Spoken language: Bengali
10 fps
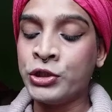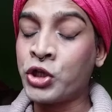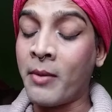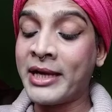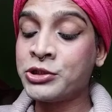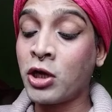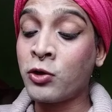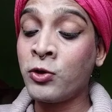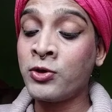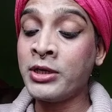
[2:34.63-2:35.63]
সমাজ
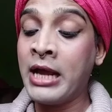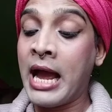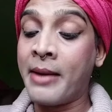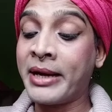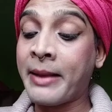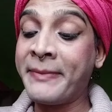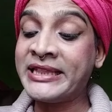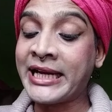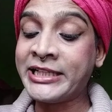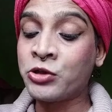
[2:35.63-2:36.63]
যখন আমাকে
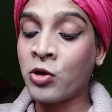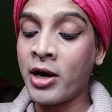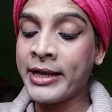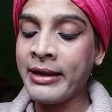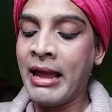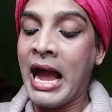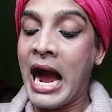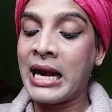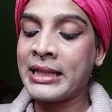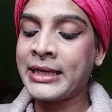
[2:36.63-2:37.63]
বিতাড়িত করে
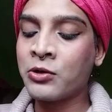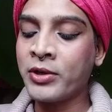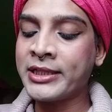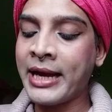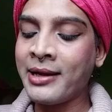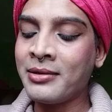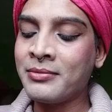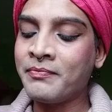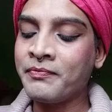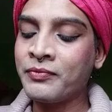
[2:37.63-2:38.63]
আলাদা করে দেয়
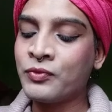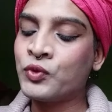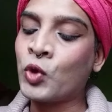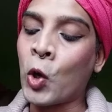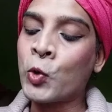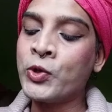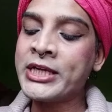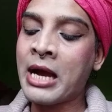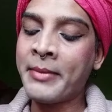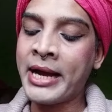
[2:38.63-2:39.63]

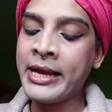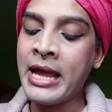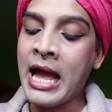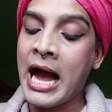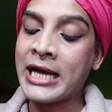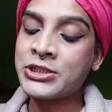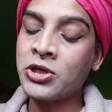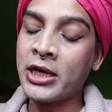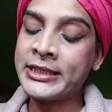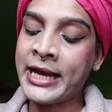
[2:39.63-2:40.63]
তখনই আমায়
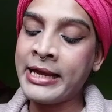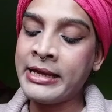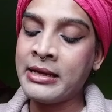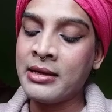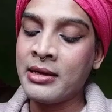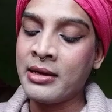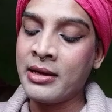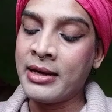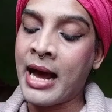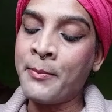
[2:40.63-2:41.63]
আশ্রয় দেয়
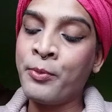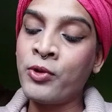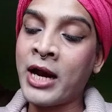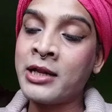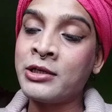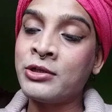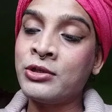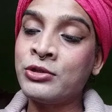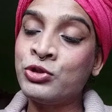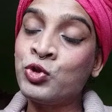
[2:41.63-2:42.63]
রামপুরার
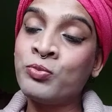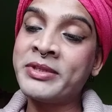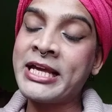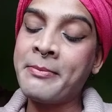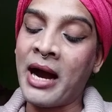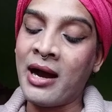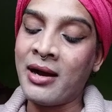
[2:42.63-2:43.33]
চুমকি মা